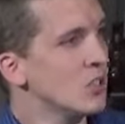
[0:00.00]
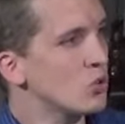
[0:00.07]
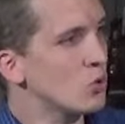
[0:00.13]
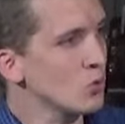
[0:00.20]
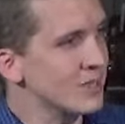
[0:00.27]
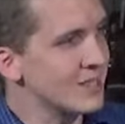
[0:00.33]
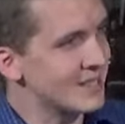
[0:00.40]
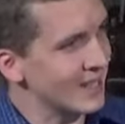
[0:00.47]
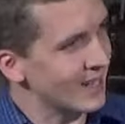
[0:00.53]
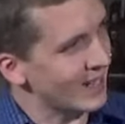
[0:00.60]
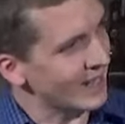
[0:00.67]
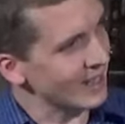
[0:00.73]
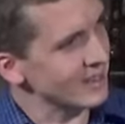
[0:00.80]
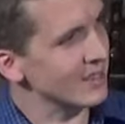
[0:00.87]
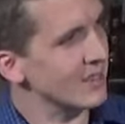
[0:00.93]
Toutes ces
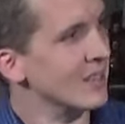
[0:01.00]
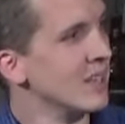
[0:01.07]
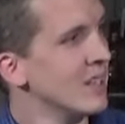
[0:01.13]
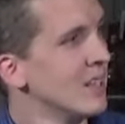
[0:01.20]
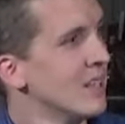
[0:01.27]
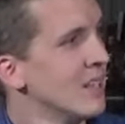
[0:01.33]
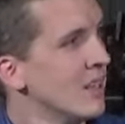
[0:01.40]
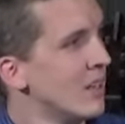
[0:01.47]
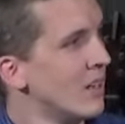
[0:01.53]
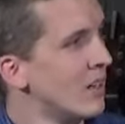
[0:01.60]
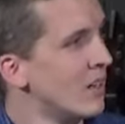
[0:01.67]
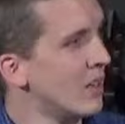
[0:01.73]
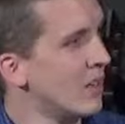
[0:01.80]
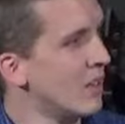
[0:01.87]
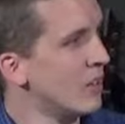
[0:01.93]
lettres
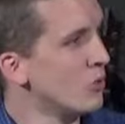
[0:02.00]
euh,